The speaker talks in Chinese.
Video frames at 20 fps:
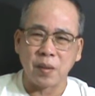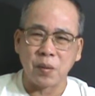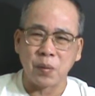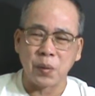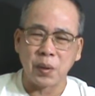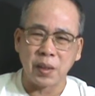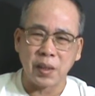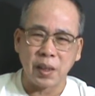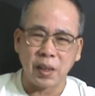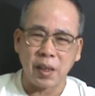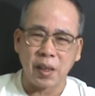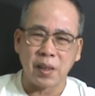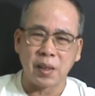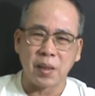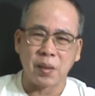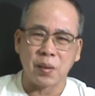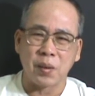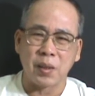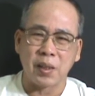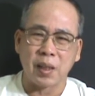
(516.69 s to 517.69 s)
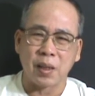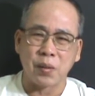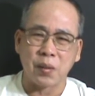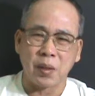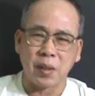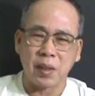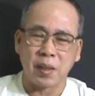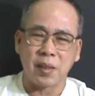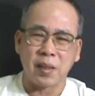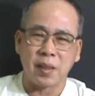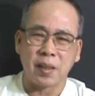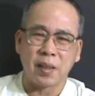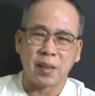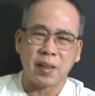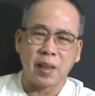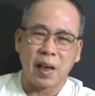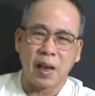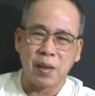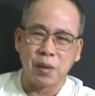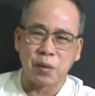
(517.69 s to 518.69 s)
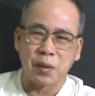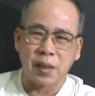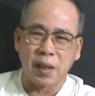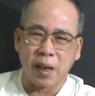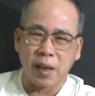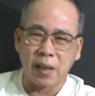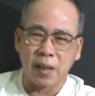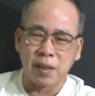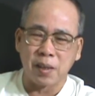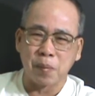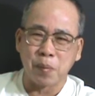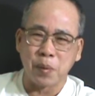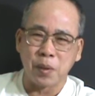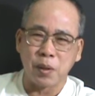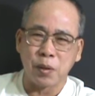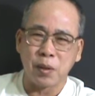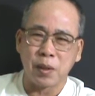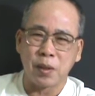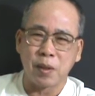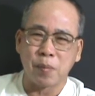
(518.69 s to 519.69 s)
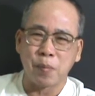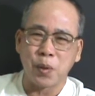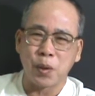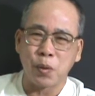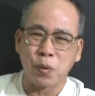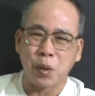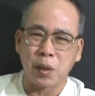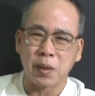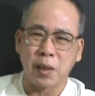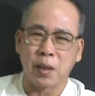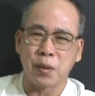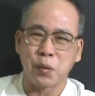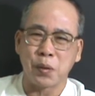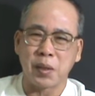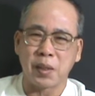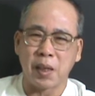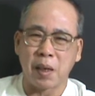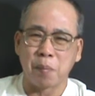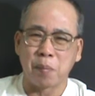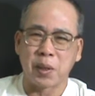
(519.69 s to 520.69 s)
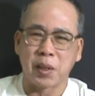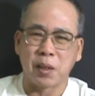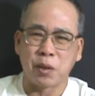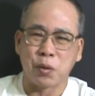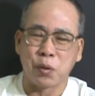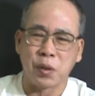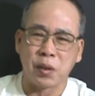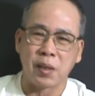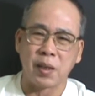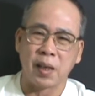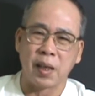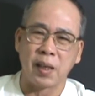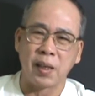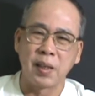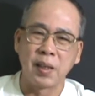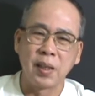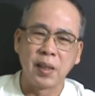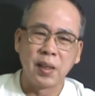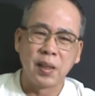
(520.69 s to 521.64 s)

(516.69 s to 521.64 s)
我听了以后，我就想说，哎呀，这个人太有才了，怎么会怎么会创造出这样的一个曲子来？